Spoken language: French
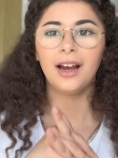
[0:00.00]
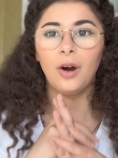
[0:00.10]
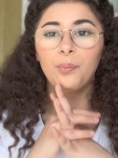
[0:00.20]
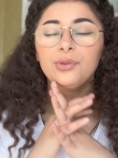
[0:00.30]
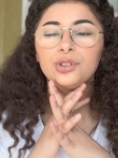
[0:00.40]
En
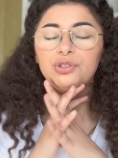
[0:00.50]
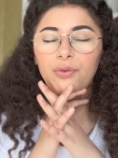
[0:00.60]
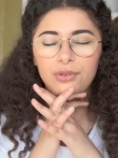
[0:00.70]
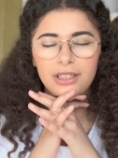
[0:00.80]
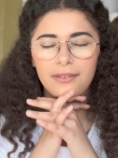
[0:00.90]
plus, je vais
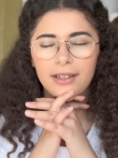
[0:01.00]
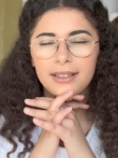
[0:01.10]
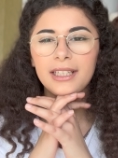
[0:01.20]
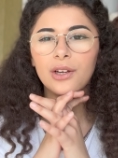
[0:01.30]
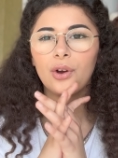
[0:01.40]
vous dire la
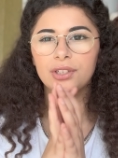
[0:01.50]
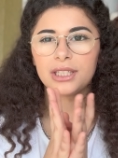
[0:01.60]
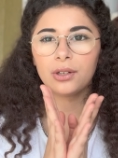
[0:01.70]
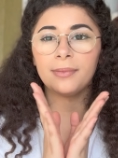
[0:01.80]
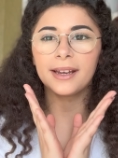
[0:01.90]
vérité, quand j'étais
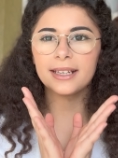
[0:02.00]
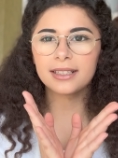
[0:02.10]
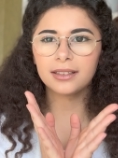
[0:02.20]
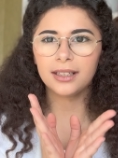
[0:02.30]
dans le magasin